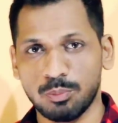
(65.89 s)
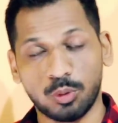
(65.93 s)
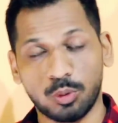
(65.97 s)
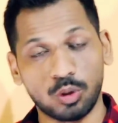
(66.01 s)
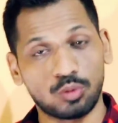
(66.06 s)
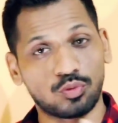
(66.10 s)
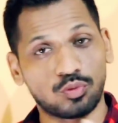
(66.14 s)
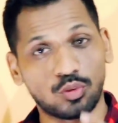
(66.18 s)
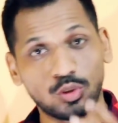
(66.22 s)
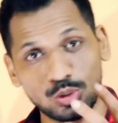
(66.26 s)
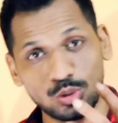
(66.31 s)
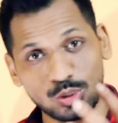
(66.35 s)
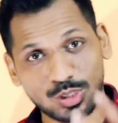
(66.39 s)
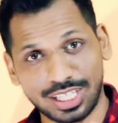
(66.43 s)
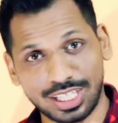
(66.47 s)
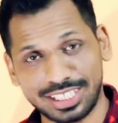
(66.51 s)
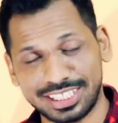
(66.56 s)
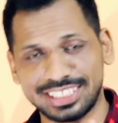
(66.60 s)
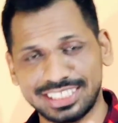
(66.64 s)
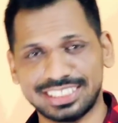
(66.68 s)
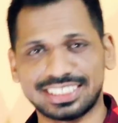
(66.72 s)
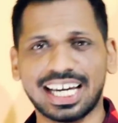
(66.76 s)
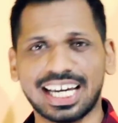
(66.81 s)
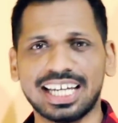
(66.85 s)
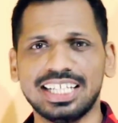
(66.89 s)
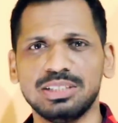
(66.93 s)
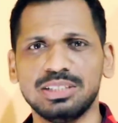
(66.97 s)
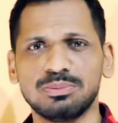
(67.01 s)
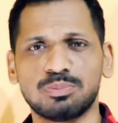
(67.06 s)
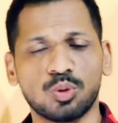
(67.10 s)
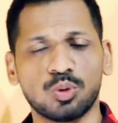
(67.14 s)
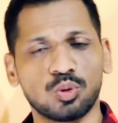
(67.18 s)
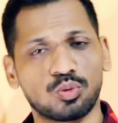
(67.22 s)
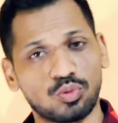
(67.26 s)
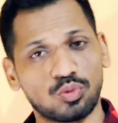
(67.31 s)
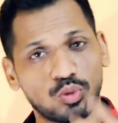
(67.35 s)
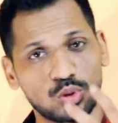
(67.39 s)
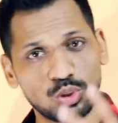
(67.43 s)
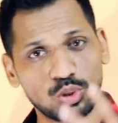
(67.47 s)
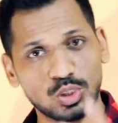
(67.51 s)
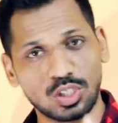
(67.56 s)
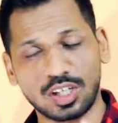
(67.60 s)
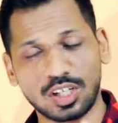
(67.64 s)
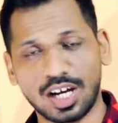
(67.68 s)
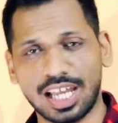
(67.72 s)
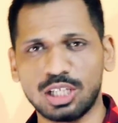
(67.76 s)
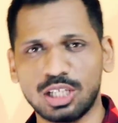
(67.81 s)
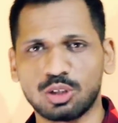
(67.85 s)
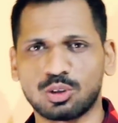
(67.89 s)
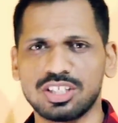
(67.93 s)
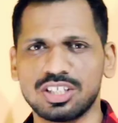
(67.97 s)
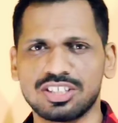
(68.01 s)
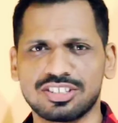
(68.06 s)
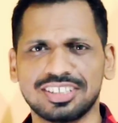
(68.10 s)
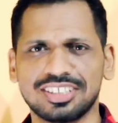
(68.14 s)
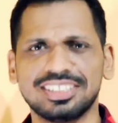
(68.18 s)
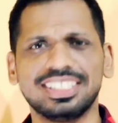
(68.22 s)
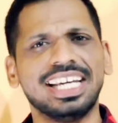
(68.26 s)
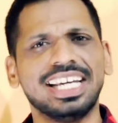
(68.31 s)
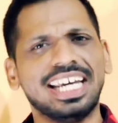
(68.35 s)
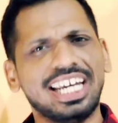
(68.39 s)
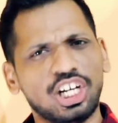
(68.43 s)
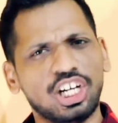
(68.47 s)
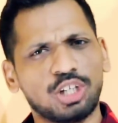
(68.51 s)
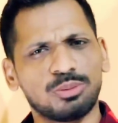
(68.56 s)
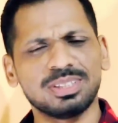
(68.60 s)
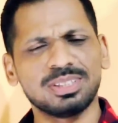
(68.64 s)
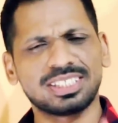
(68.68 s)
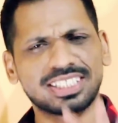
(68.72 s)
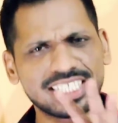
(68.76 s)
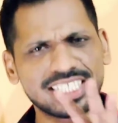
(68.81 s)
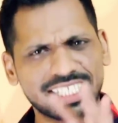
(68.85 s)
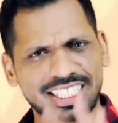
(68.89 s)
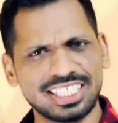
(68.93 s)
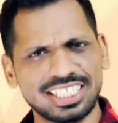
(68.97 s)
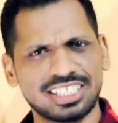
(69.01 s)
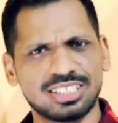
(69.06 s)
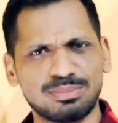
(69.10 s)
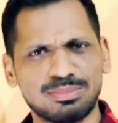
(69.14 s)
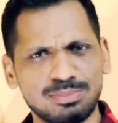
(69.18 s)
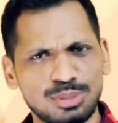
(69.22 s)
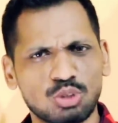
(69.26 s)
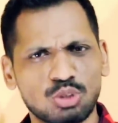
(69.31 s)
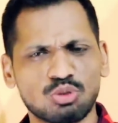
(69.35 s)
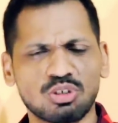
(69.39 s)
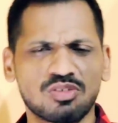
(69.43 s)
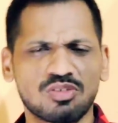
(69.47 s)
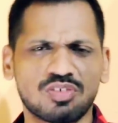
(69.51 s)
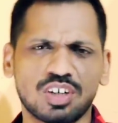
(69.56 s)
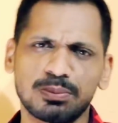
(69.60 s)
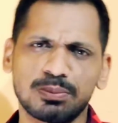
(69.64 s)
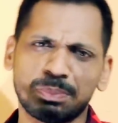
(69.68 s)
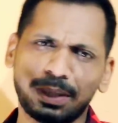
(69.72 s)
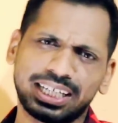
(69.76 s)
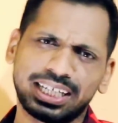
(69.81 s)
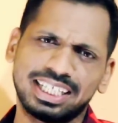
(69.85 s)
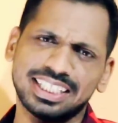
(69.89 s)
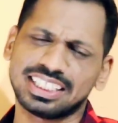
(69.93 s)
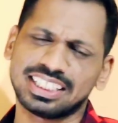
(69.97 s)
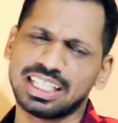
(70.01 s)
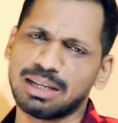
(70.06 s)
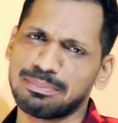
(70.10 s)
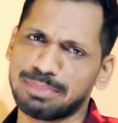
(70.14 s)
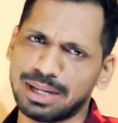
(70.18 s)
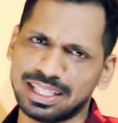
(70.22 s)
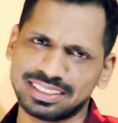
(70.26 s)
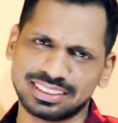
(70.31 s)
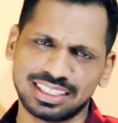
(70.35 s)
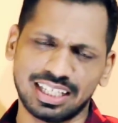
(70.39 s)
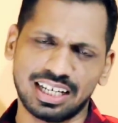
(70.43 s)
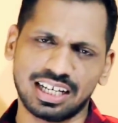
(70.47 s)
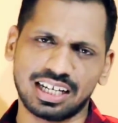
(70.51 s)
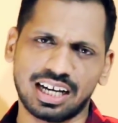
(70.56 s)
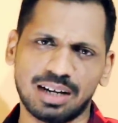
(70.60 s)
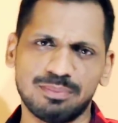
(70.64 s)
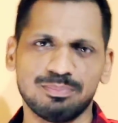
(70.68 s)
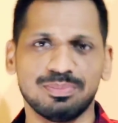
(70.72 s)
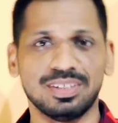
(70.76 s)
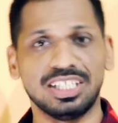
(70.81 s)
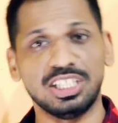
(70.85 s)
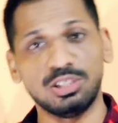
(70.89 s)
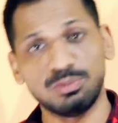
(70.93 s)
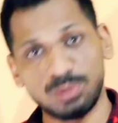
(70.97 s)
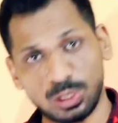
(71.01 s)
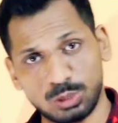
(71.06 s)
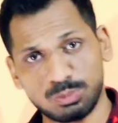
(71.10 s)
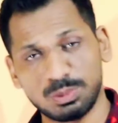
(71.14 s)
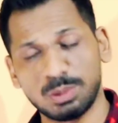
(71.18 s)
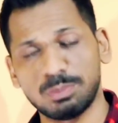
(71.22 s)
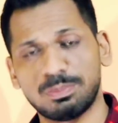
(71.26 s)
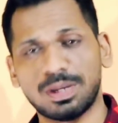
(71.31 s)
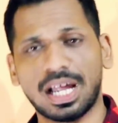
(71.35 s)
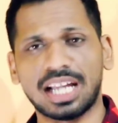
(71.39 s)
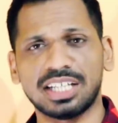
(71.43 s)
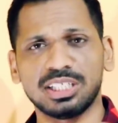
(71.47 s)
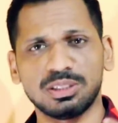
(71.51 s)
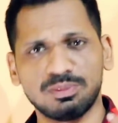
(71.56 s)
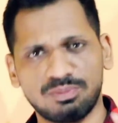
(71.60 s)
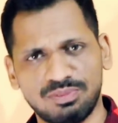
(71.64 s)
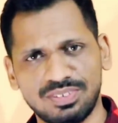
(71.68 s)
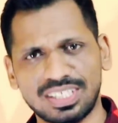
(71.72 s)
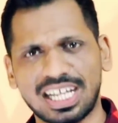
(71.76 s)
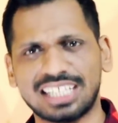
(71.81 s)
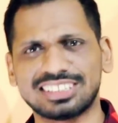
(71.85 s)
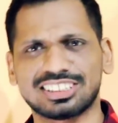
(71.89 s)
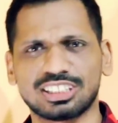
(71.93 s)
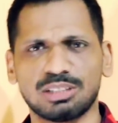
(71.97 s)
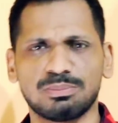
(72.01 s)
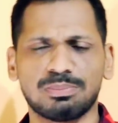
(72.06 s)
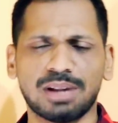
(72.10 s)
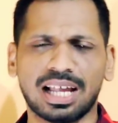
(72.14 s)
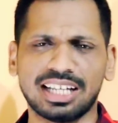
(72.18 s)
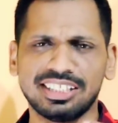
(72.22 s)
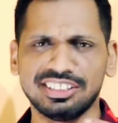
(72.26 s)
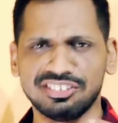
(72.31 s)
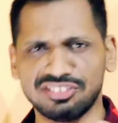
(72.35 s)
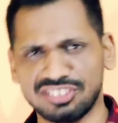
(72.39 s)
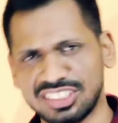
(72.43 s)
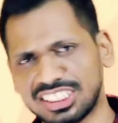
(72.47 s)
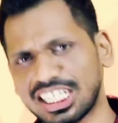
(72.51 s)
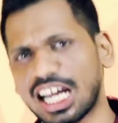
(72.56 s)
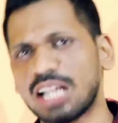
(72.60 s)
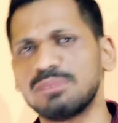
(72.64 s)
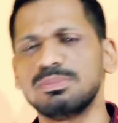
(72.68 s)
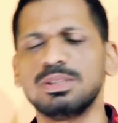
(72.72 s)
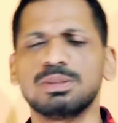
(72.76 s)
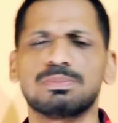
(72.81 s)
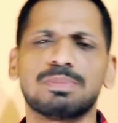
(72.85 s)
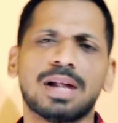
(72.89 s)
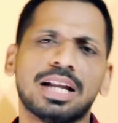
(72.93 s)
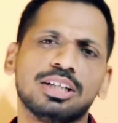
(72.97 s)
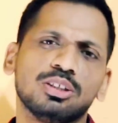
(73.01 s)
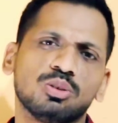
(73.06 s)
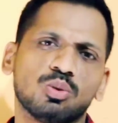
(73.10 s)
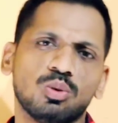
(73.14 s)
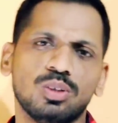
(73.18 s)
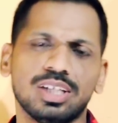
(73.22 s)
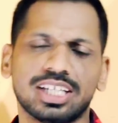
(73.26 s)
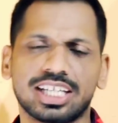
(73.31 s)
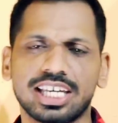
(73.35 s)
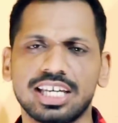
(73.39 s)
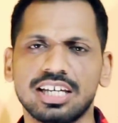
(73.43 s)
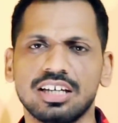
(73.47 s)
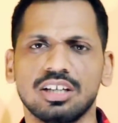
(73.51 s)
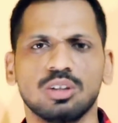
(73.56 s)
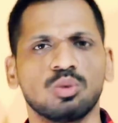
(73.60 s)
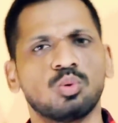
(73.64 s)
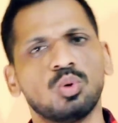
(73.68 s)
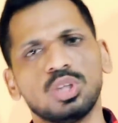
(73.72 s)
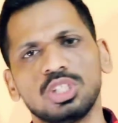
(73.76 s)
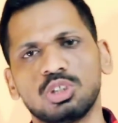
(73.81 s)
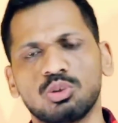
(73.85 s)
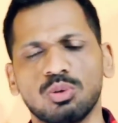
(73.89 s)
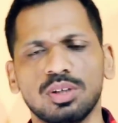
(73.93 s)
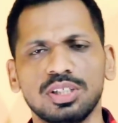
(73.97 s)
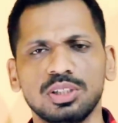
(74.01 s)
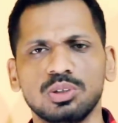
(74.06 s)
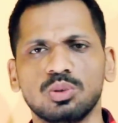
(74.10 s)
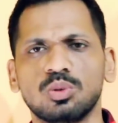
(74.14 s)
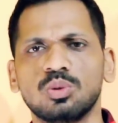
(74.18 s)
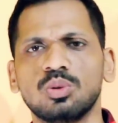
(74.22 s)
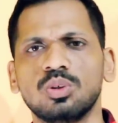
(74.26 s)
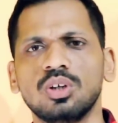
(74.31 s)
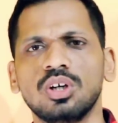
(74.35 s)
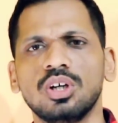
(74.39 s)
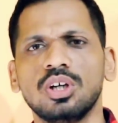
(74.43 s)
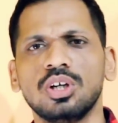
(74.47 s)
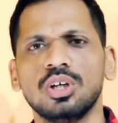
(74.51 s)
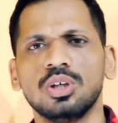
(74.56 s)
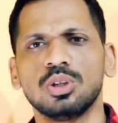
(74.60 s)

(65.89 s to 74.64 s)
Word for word: पोर्टफोलियो का डिज़ाइन पोर्टफोलियो का एलोकेशन इट मीन्स कि किस म्यूचुअल फंड पे कितना पैसा लगा इन्वेस्टमेंट प्लानिंग फिनेंशियल प्लानिंग रिटायरमेंट प्लानिंग को लेके कोई क्वेरी हो